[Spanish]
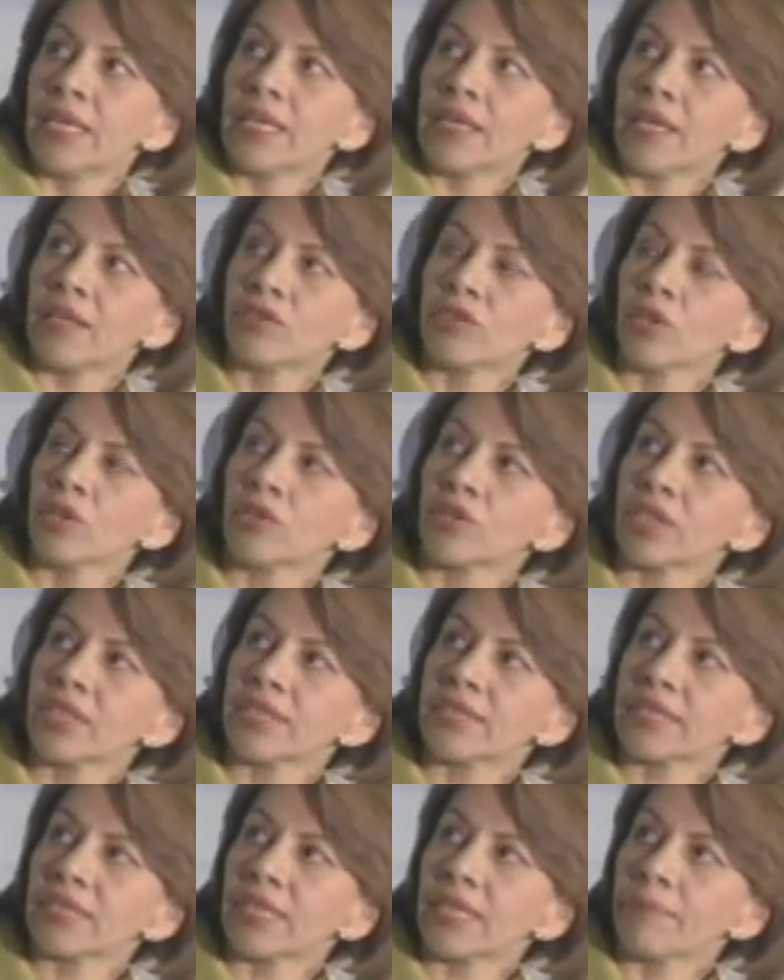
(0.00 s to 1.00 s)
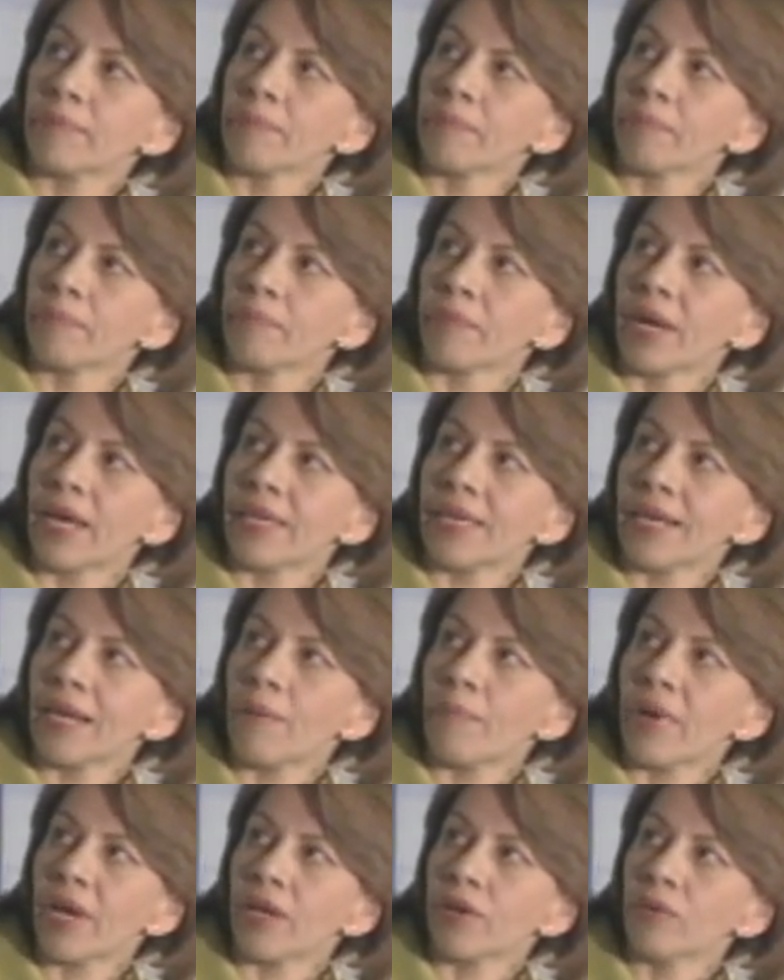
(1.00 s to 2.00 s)
Y entonces va de
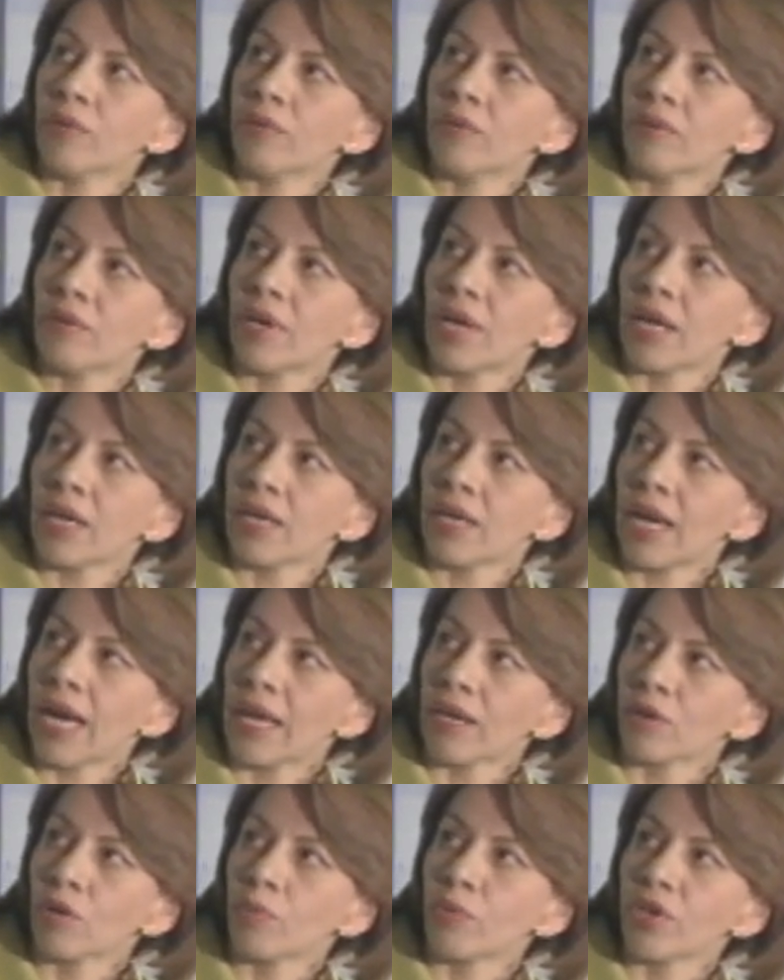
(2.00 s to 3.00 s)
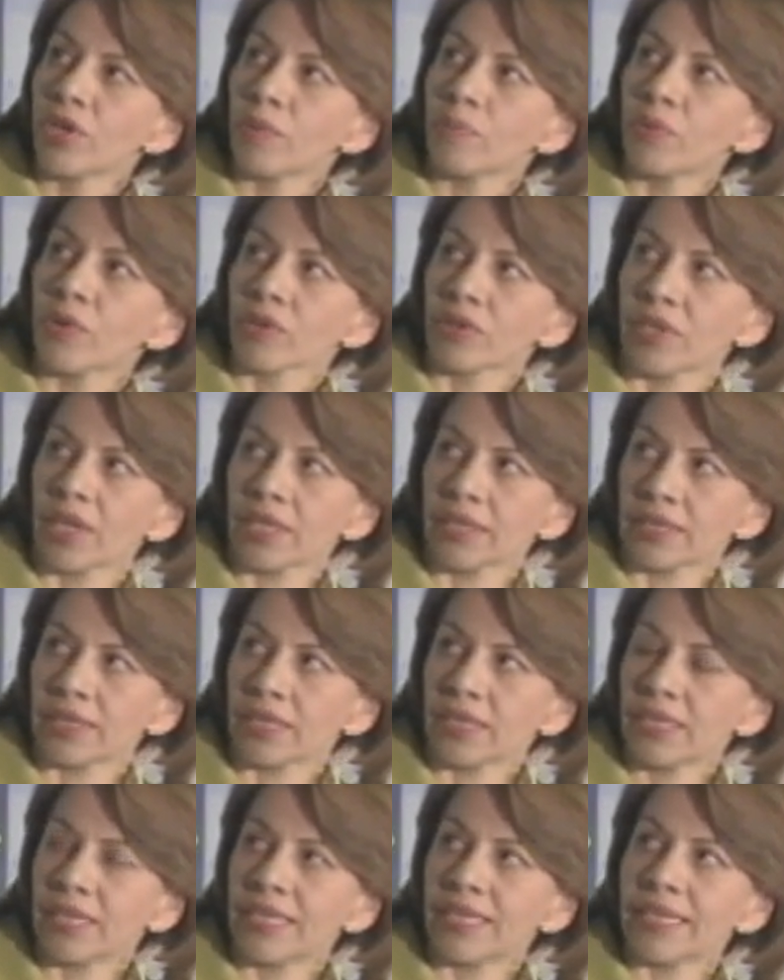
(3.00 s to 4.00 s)
la mano algo muy importante,
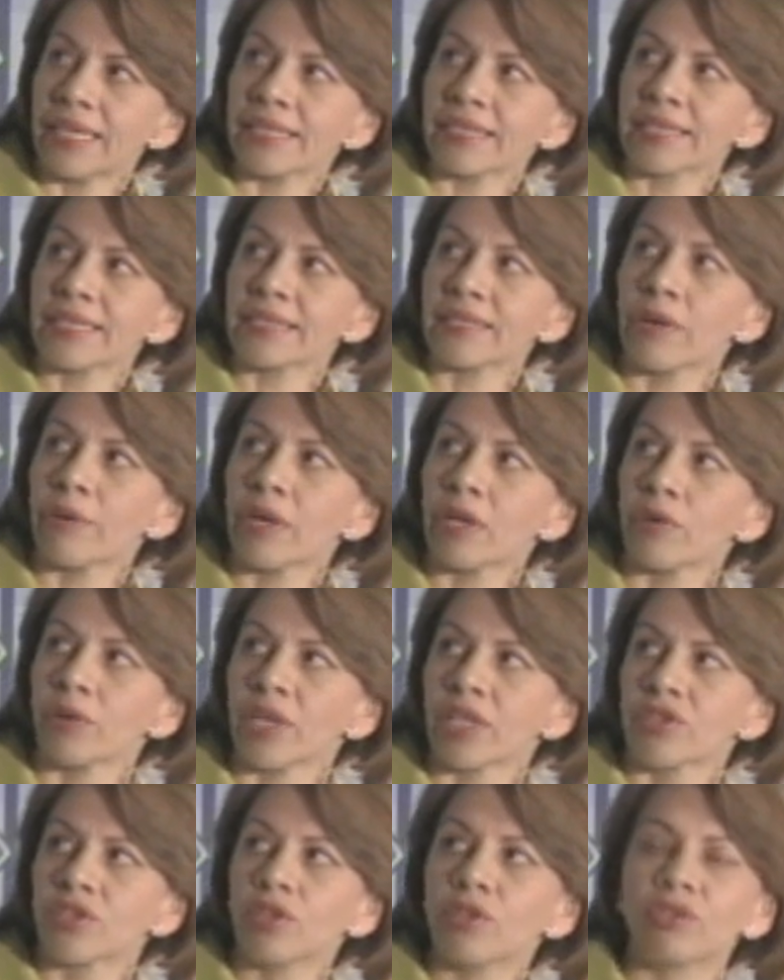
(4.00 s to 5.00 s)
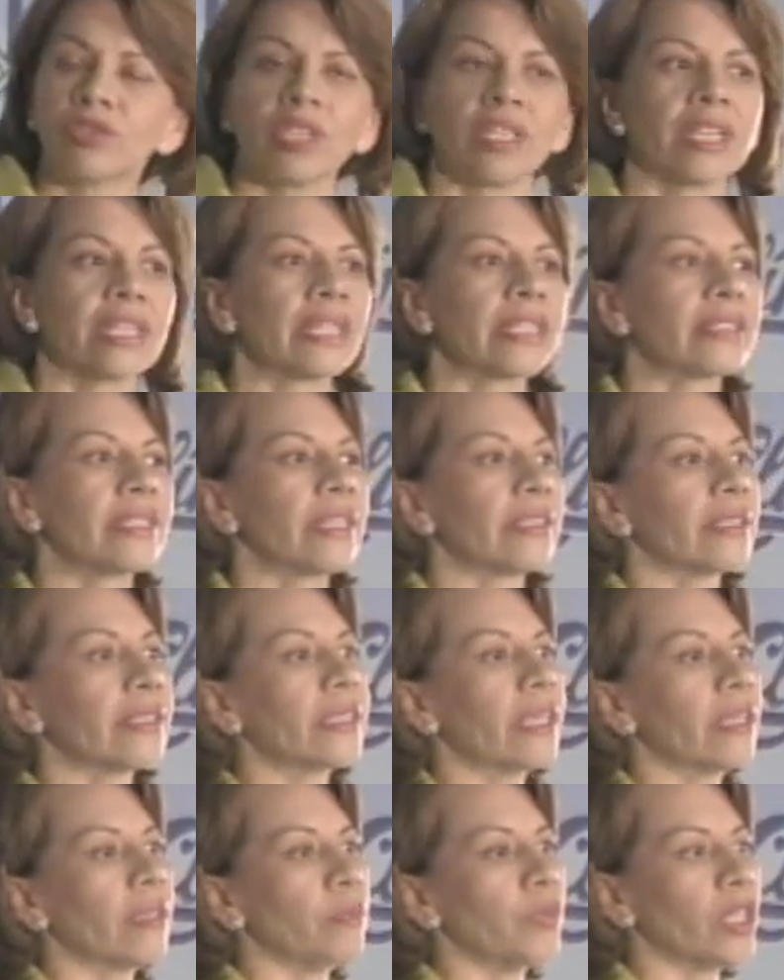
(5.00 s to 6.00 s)
y es que esa valoración tiene que ser de
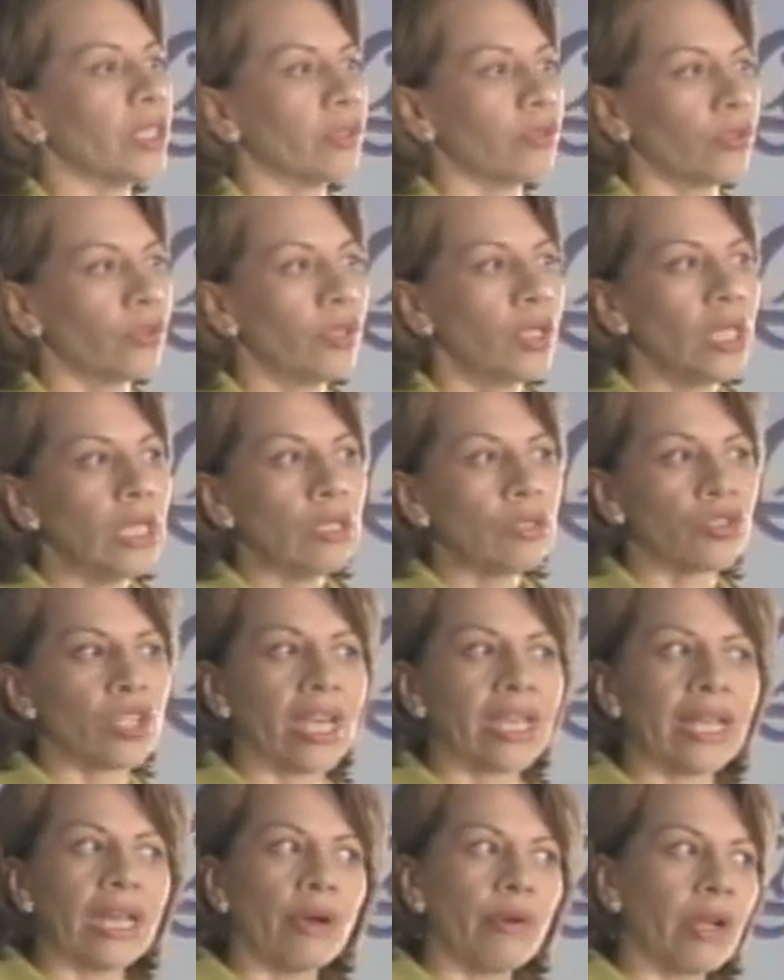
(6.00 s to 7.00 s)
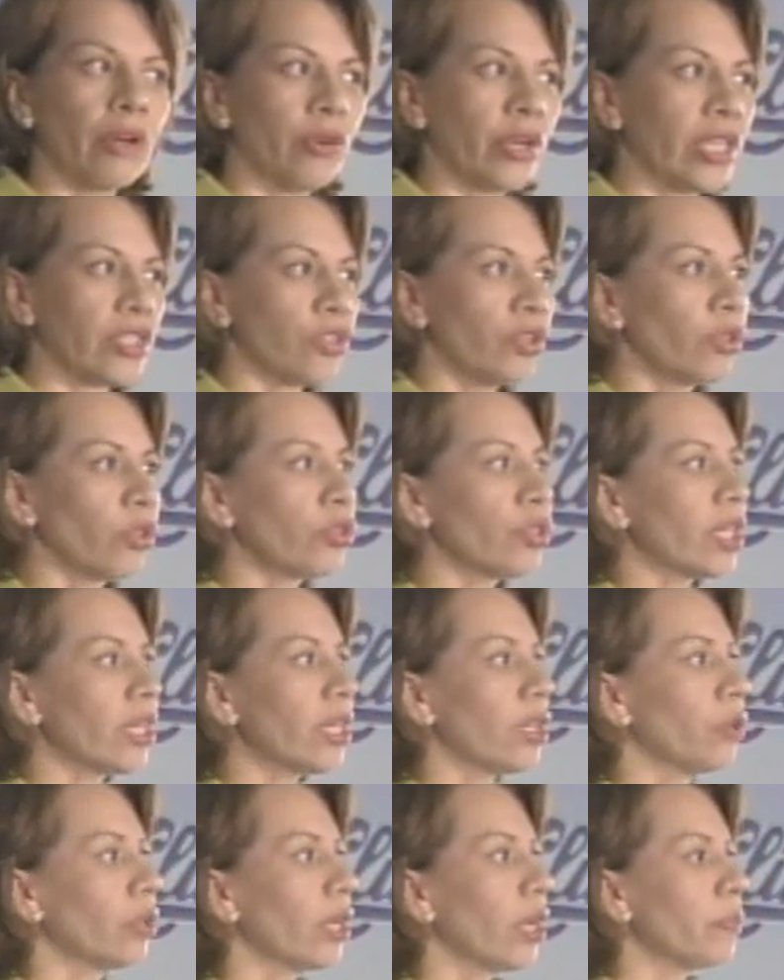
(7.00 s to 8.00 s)
seguimiento. O sea que la valoración no se
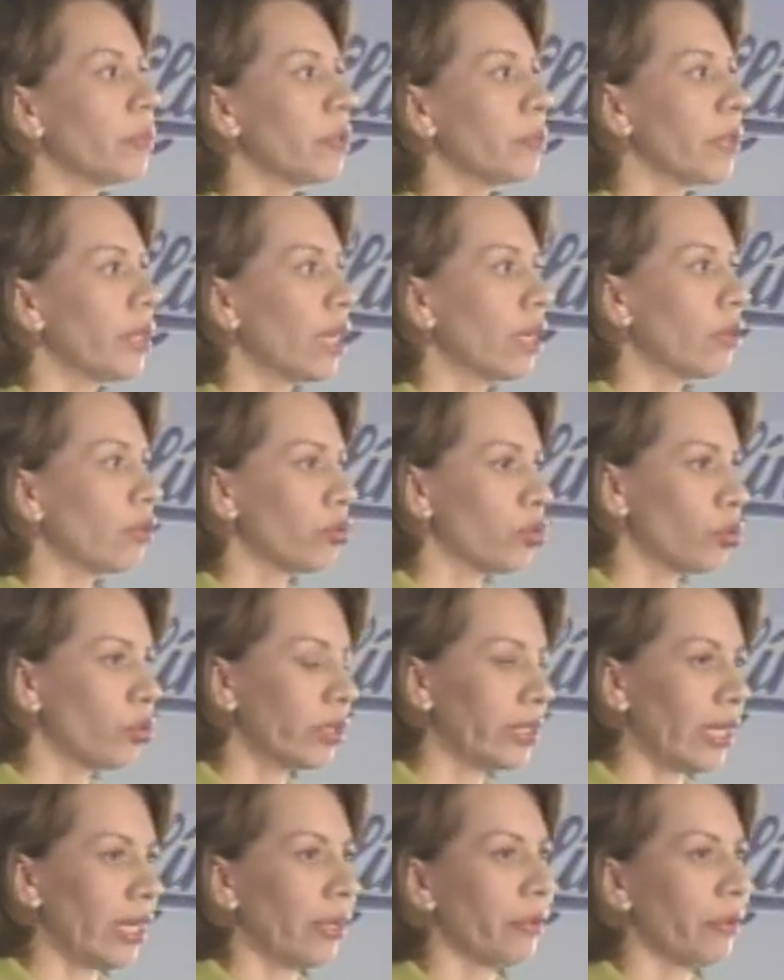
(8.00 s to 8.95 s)
quedó en la primera consulta, la